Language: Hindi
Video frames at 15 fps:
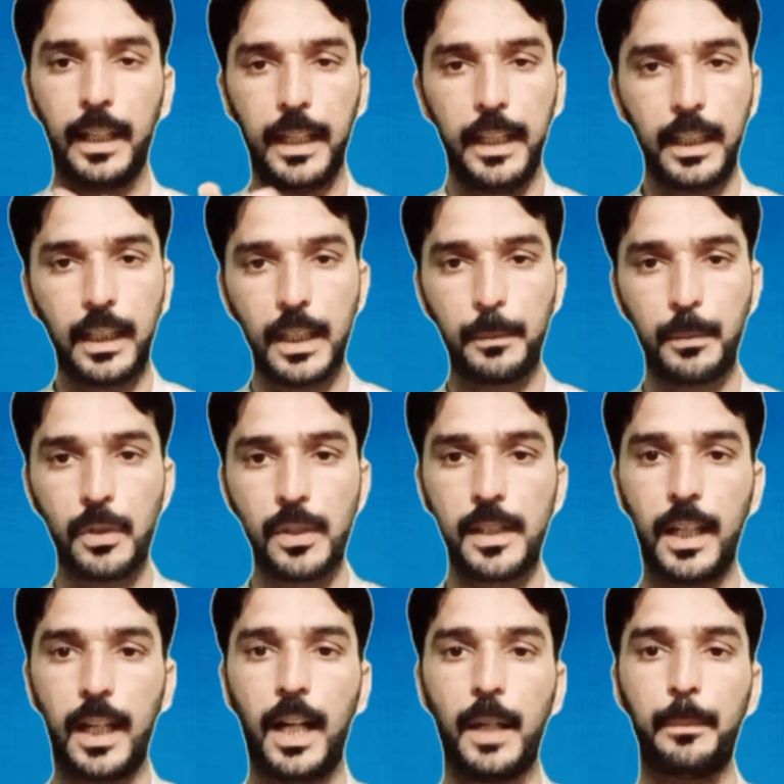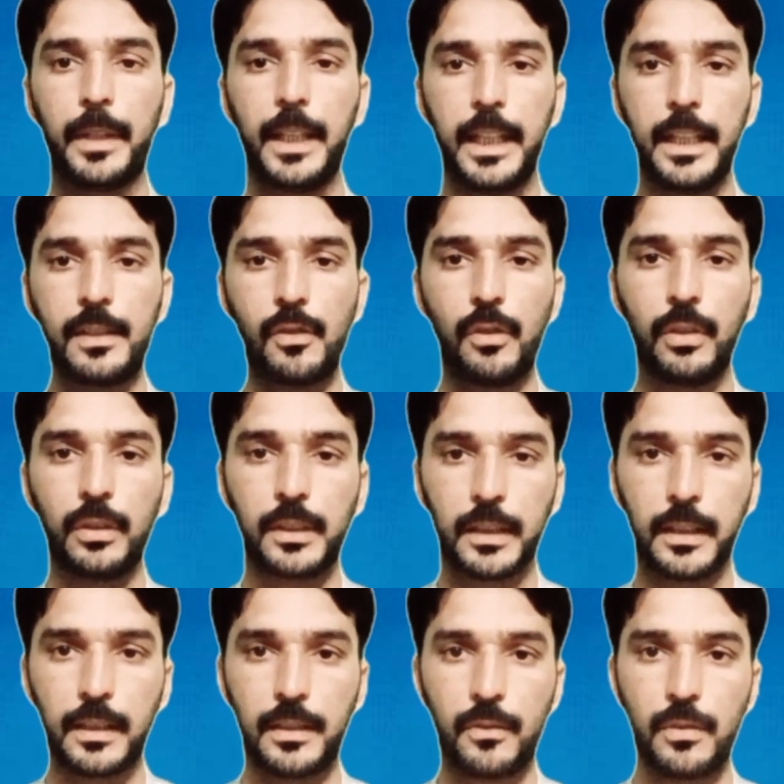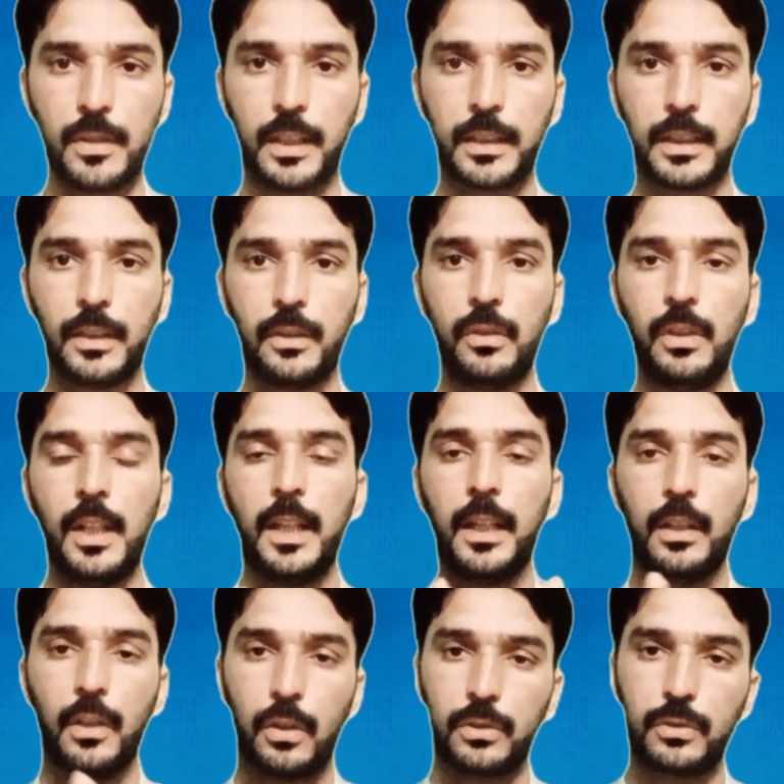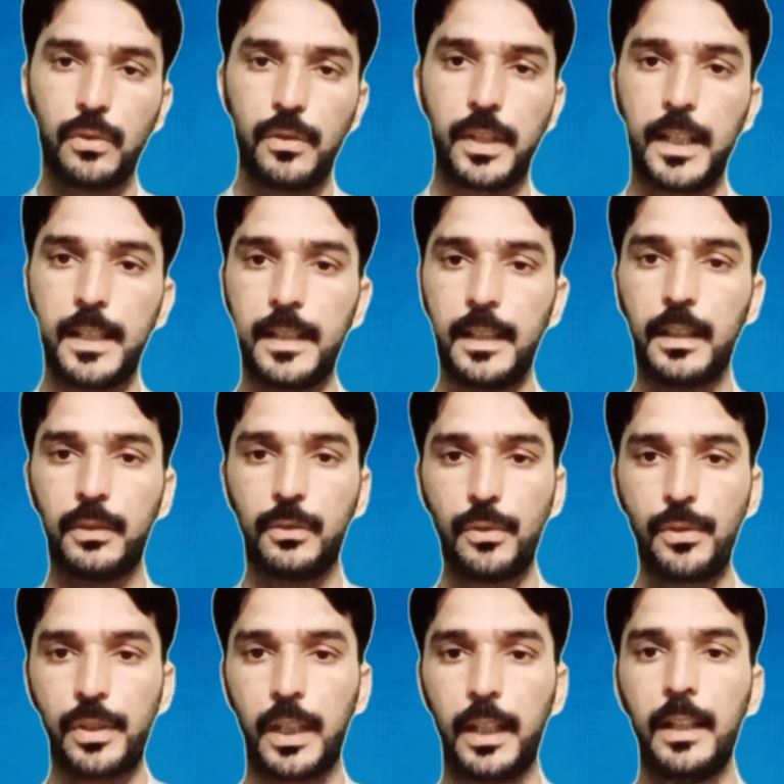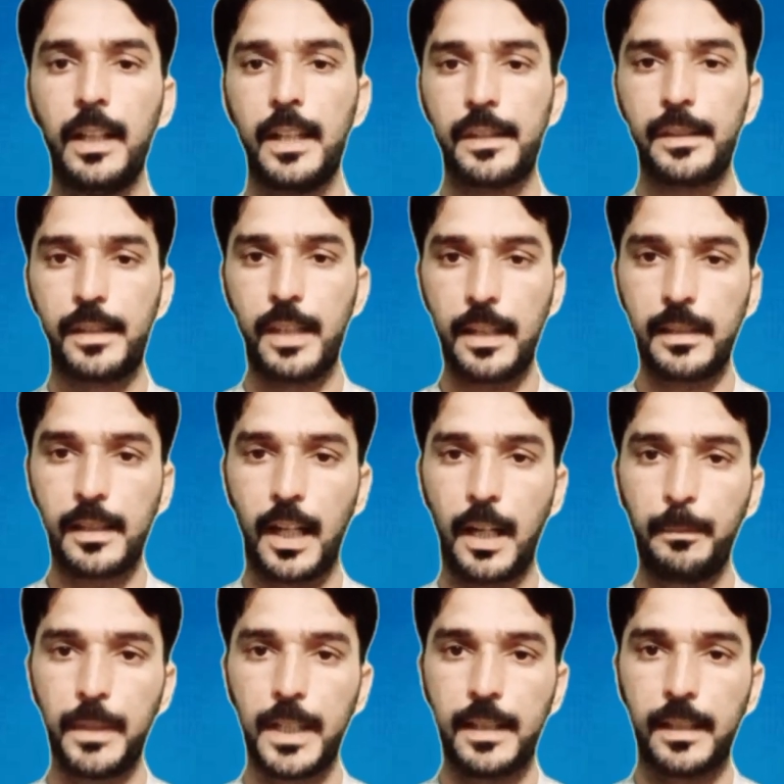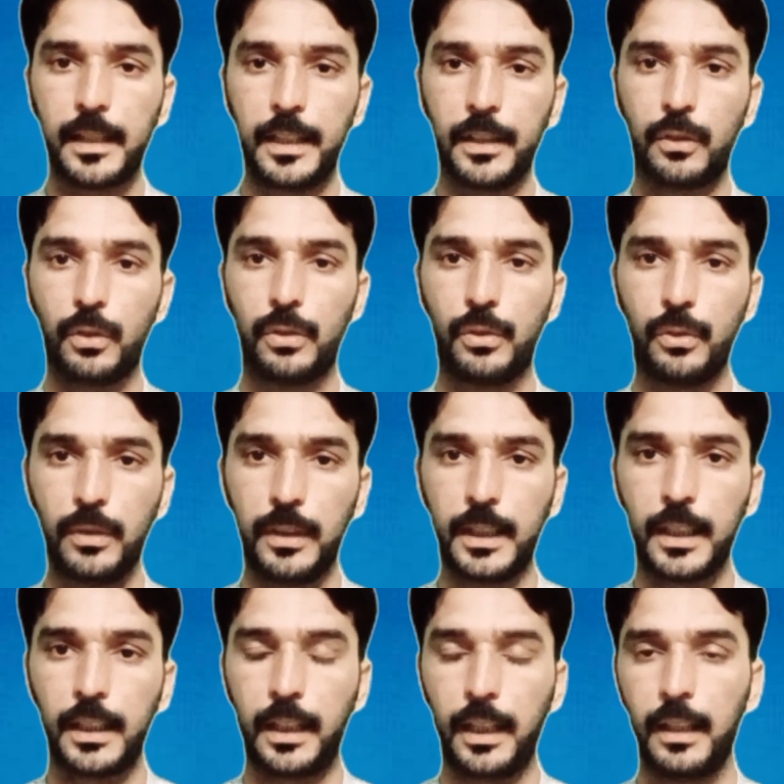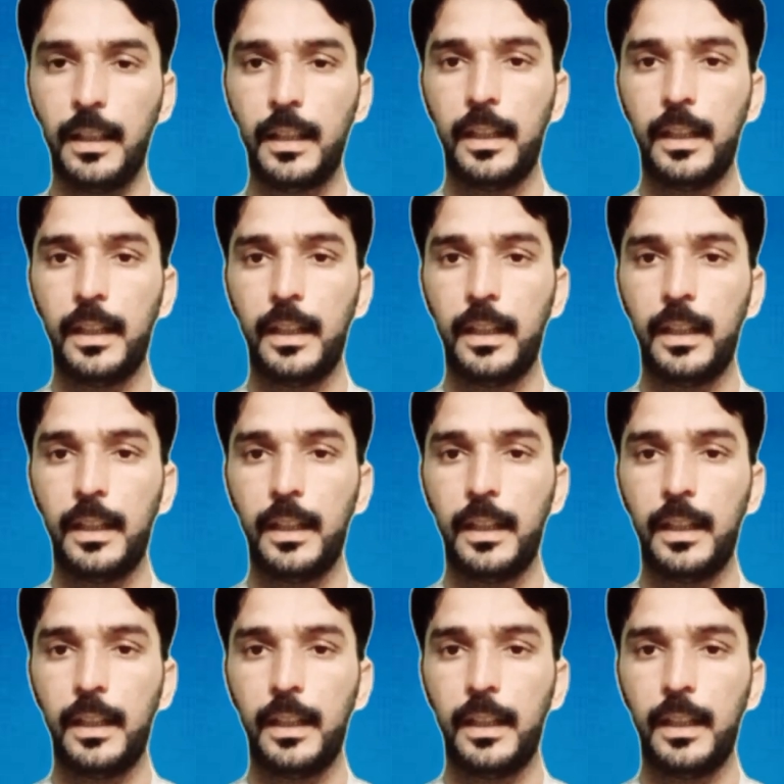एक एयरपोर्ट से आप एक सॉन्ग सुन सकते हो और दूसरे से दूसरा जस्ट आपने स्क्रीन को डूल करके